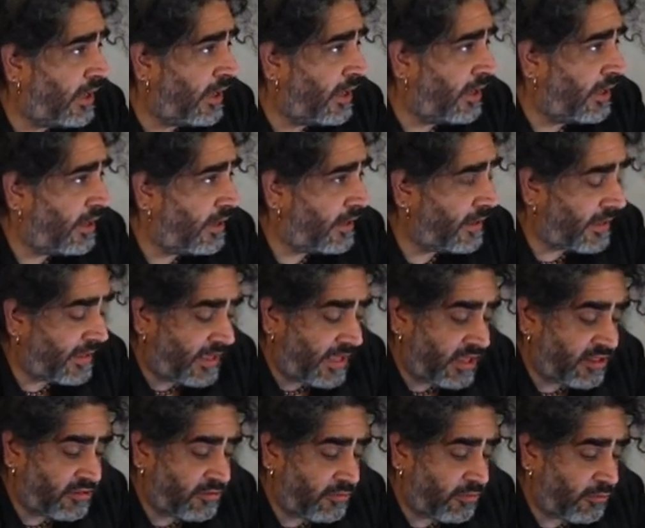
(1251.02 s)
a
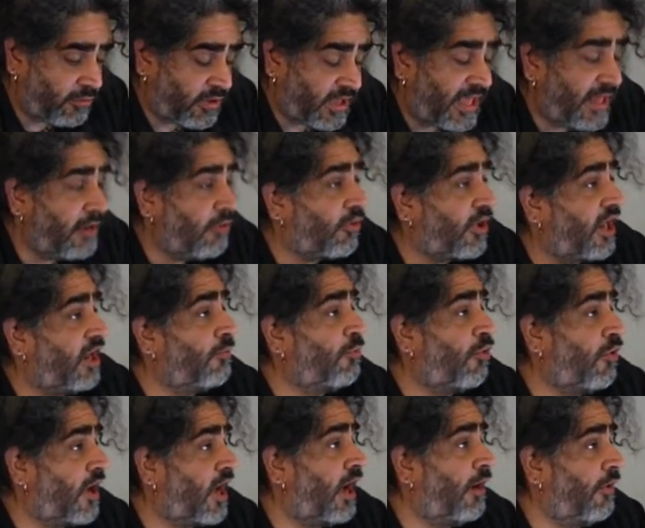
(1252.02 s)
qué es, lo que él
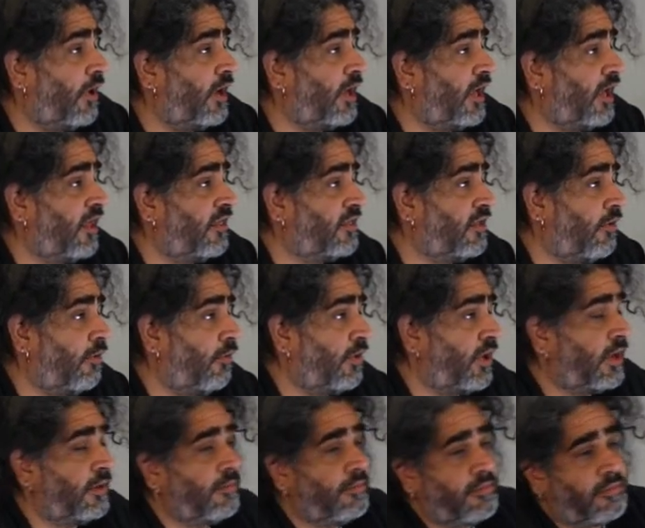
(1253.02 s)
buscaba en esta
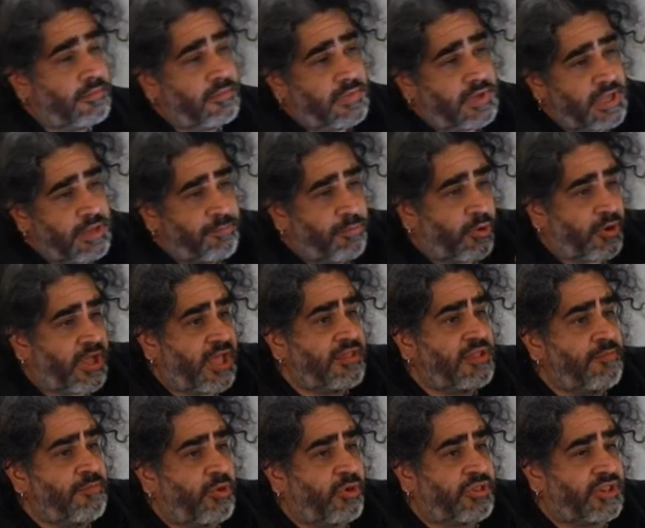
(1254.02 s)
obra y por qué
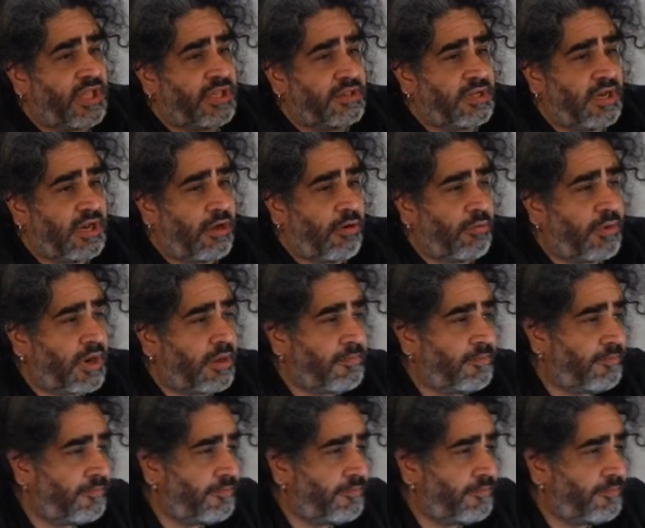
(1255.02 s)
es importante la obra.